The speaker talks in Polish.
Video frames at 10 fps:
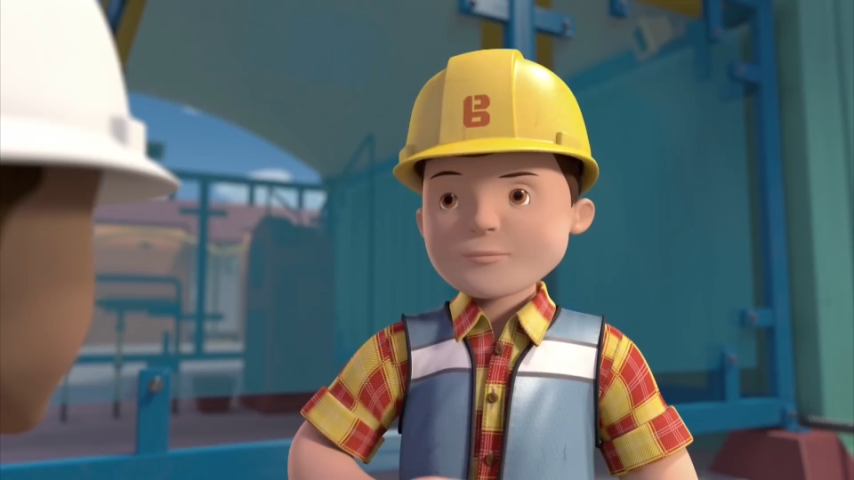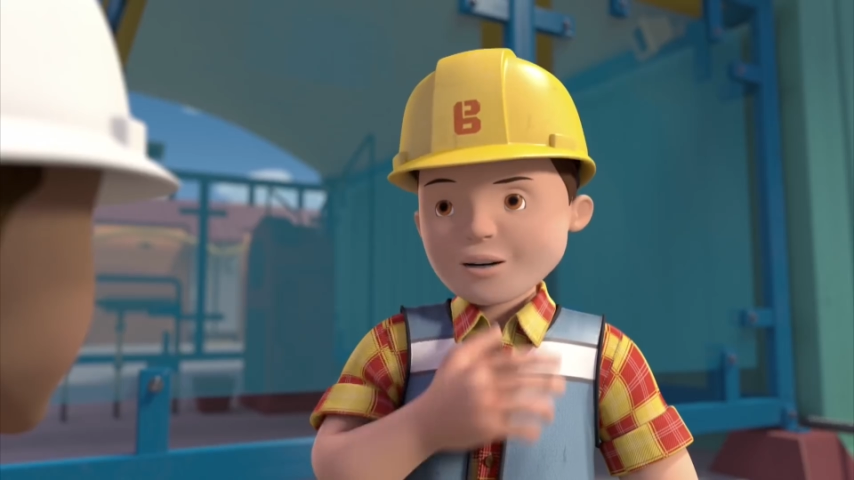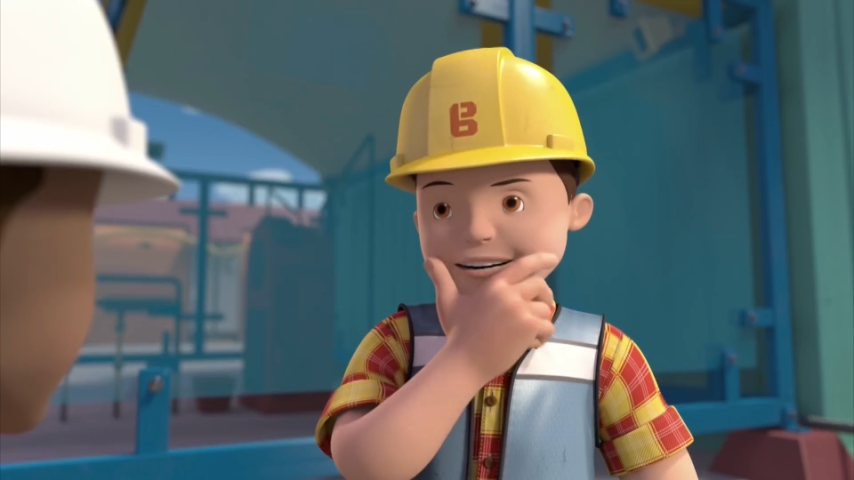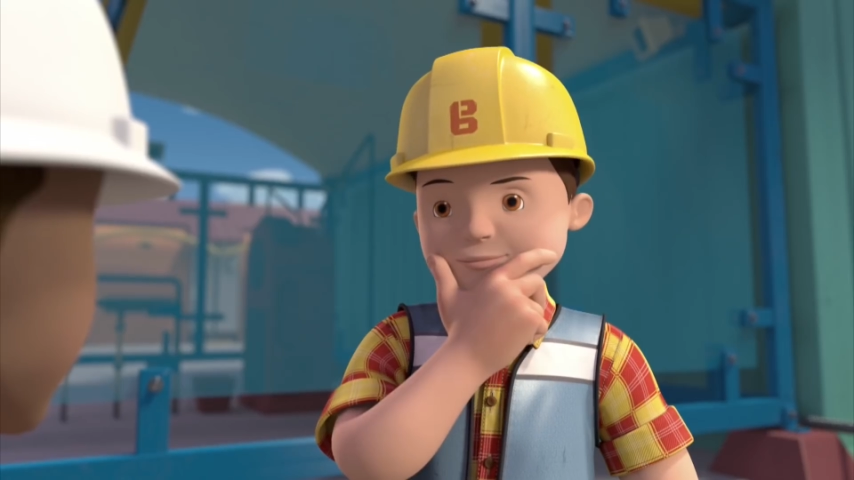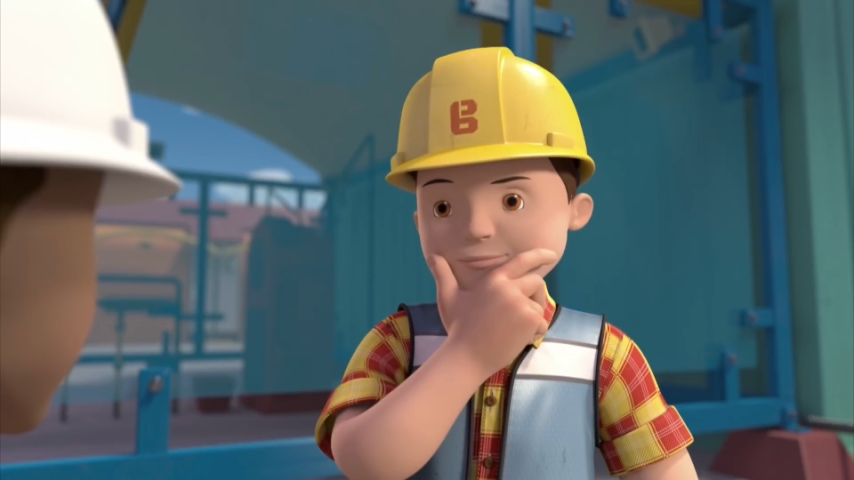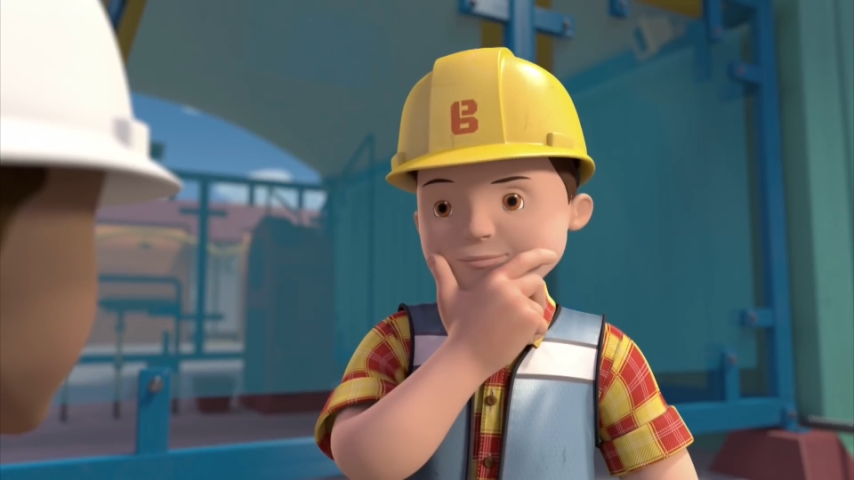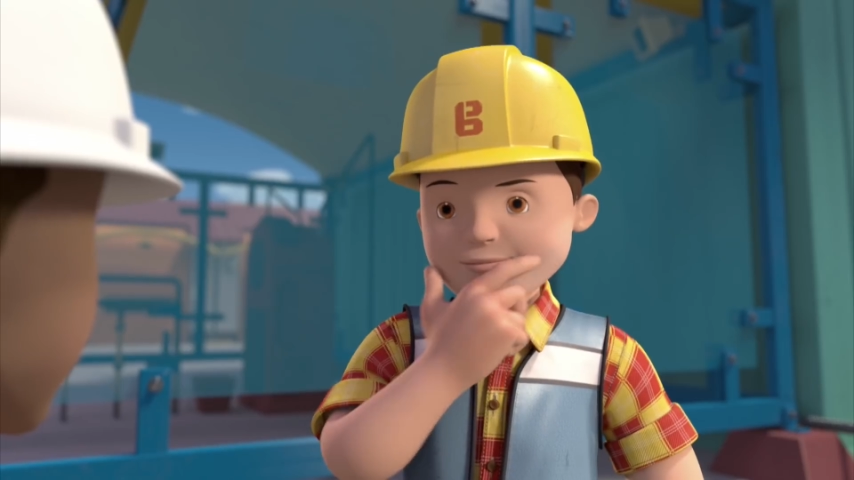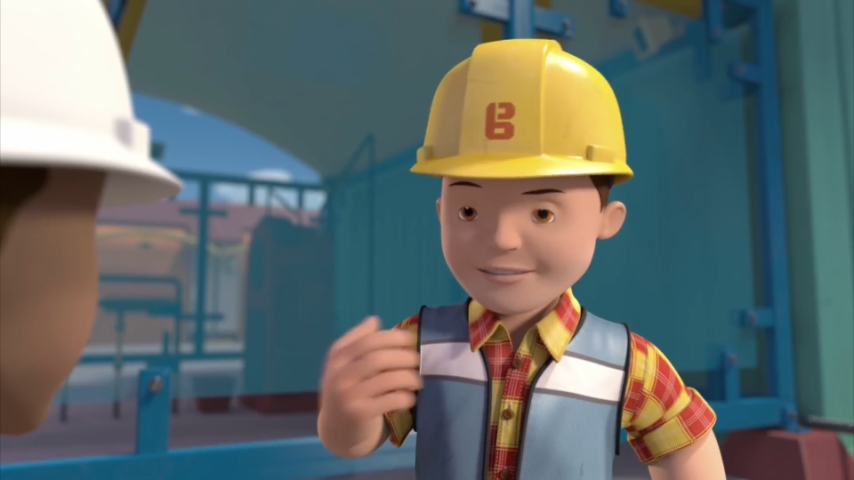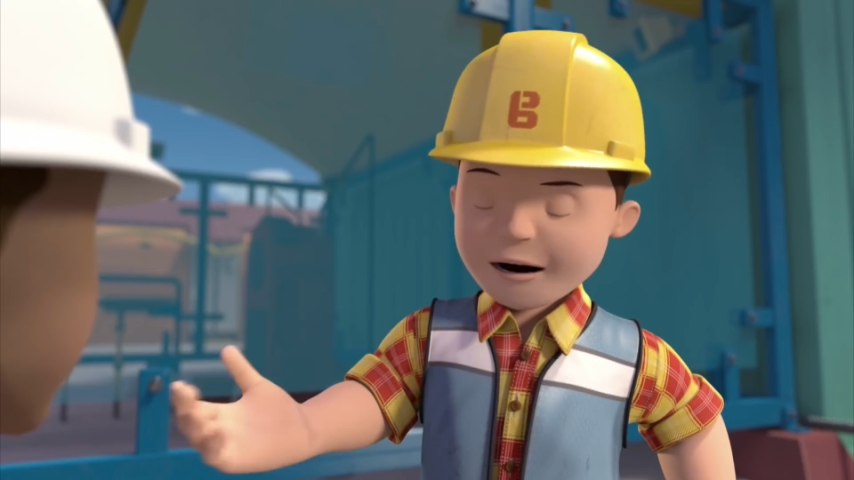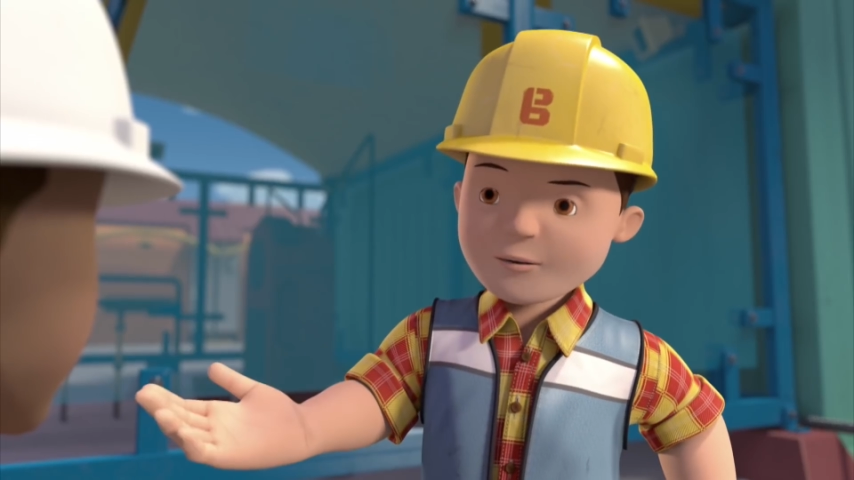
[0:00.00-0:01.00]
Cóż,
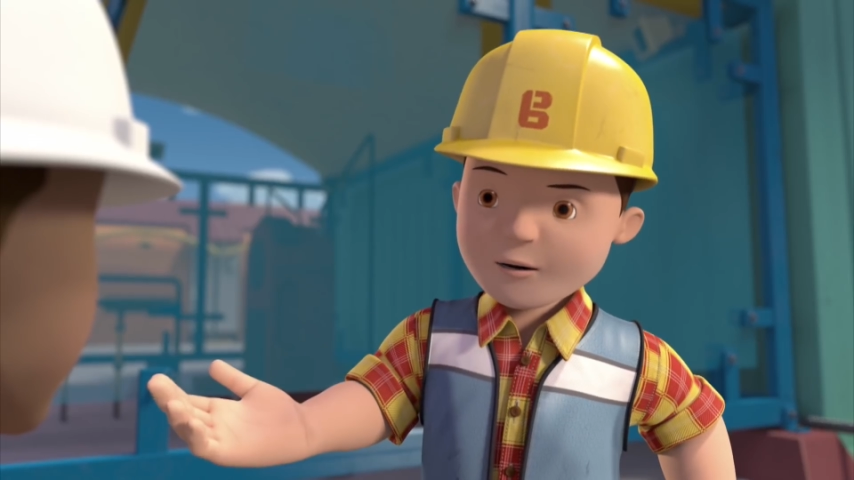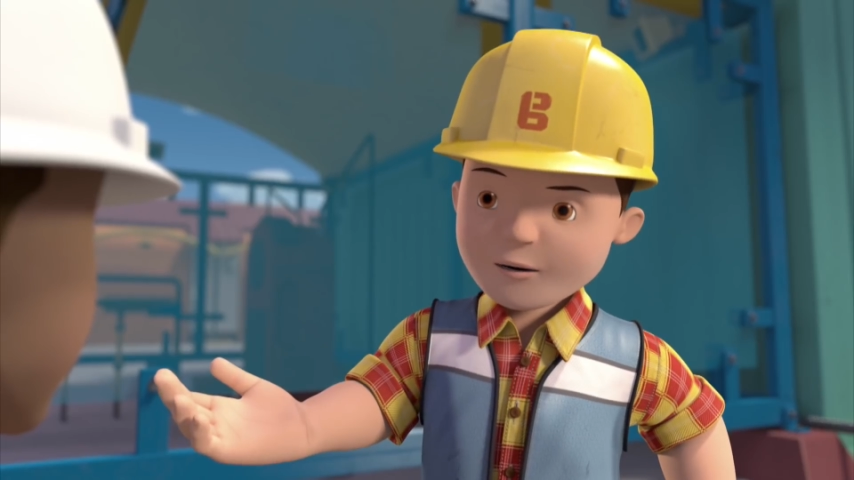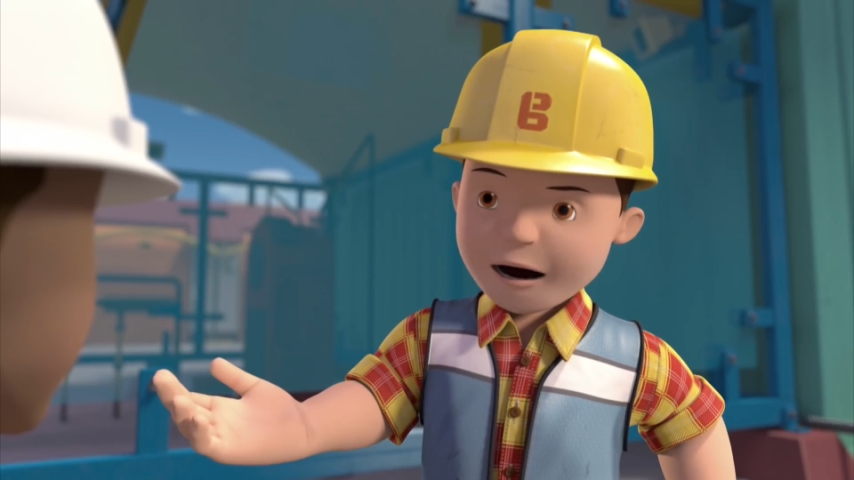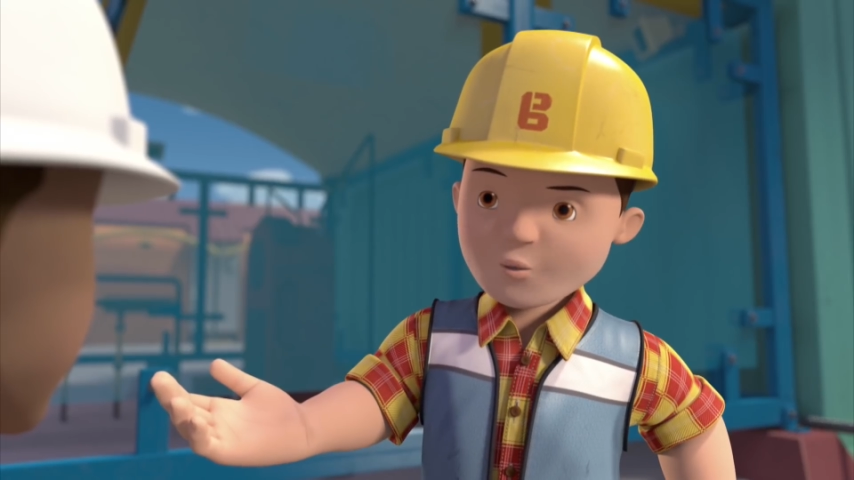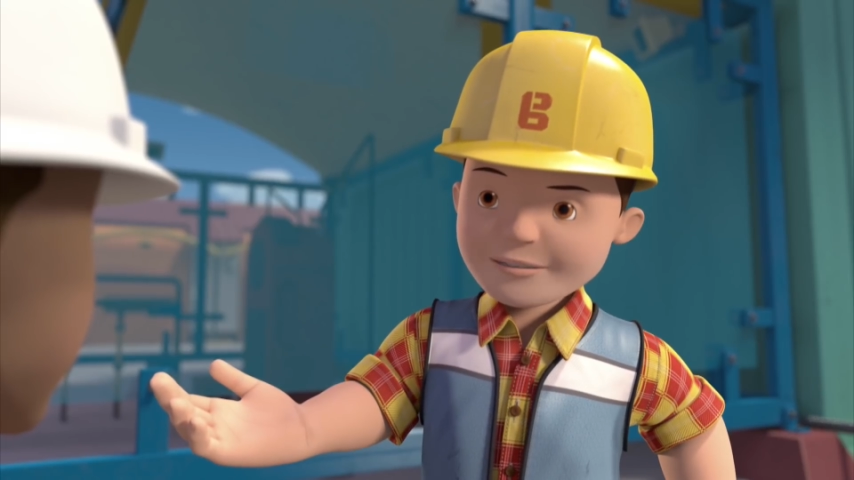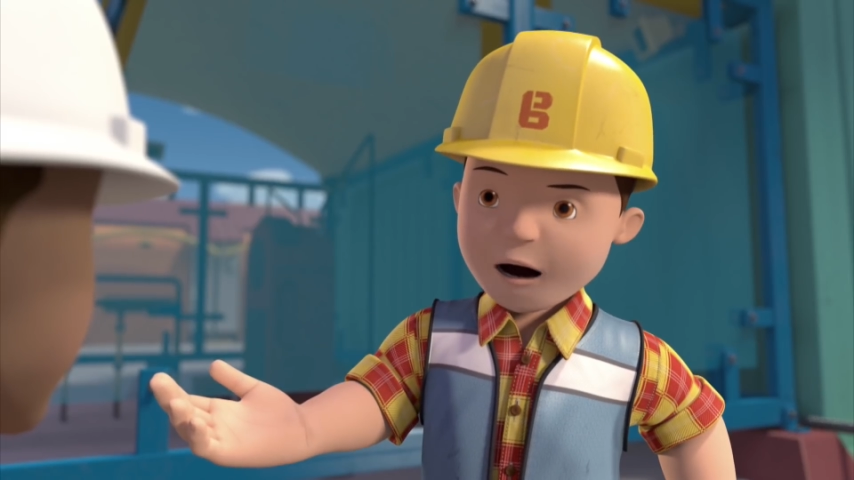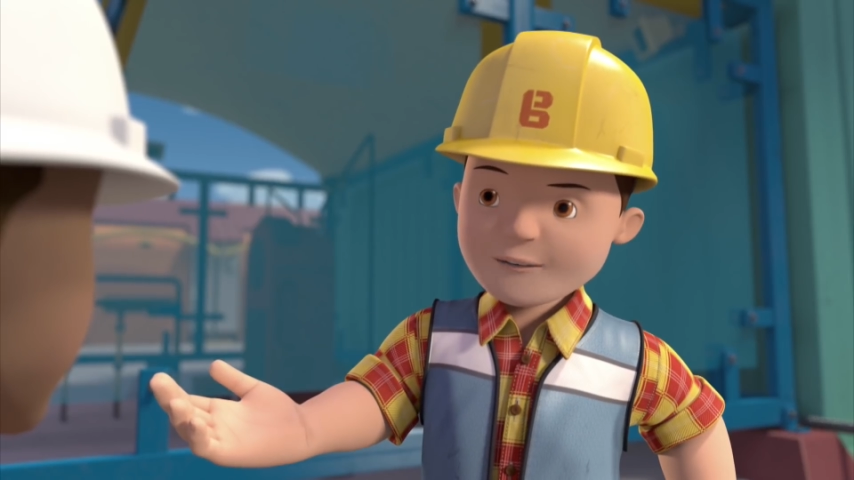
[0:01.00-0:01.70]
wczoraj na przykład